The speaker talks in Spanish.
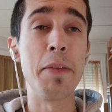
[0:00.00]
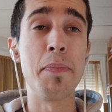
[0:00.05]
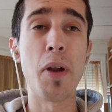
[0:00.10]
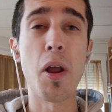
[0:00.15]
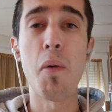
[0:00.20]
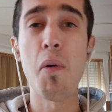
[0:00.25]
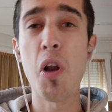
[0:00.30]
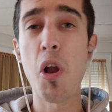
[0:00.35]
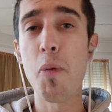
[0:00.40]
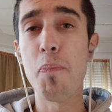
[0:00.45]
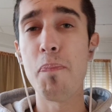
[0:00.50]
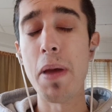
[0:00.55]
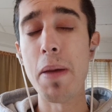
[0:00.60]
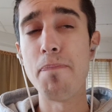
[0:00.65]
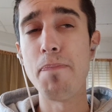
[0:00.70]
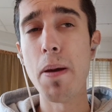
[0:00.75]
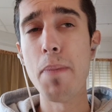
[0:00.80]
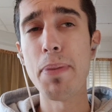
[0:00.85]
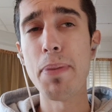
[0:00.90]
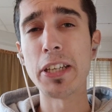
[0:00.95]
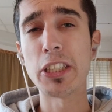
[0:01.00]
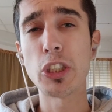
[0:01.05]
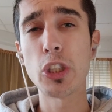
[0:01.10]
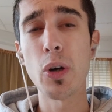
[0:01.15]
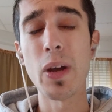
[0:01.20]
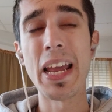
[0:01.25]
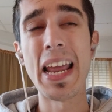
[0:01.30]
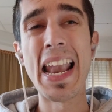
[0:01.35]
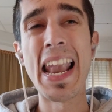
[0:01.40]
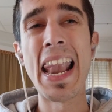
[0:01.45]
Pero bueno, PP
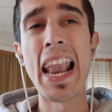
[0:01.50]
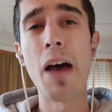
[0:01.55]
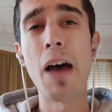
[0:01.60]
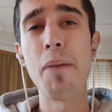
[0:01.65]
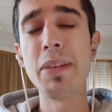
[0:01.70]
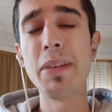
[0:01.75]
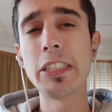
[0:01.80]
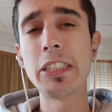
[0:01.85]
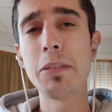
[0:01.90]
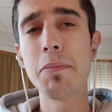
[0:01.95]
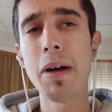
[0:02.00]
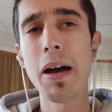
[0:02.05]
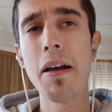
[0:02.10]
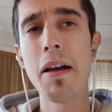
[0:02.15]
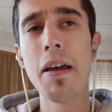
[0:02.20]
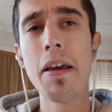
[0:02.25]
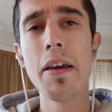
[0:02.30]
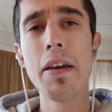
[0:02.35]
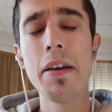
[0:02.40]
PSOE, la misma